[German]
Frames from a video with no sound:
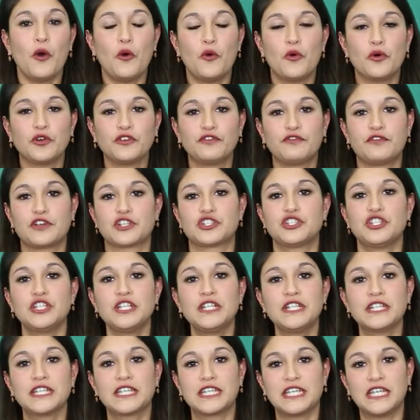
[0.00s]
und
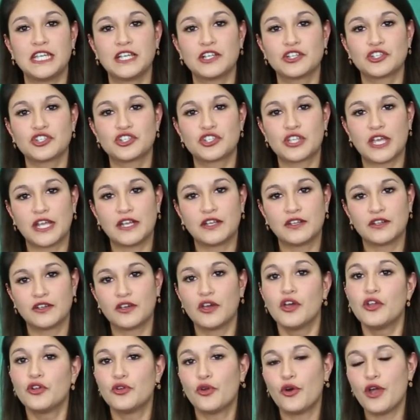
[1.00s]
verschiedene
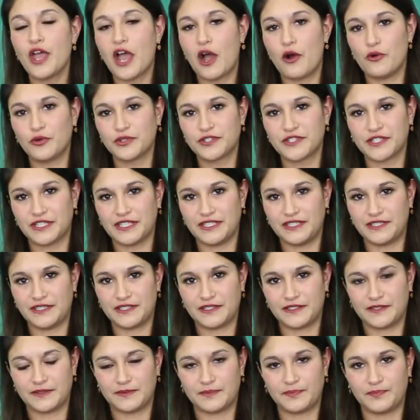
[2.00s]
Gegenstände neu
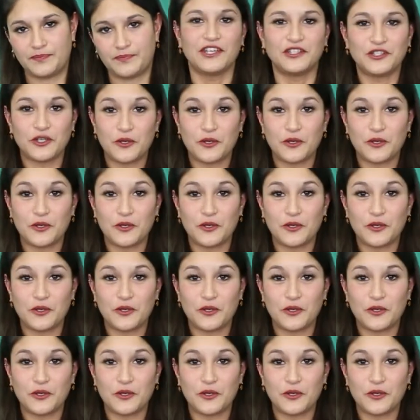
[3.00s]
ausrichten.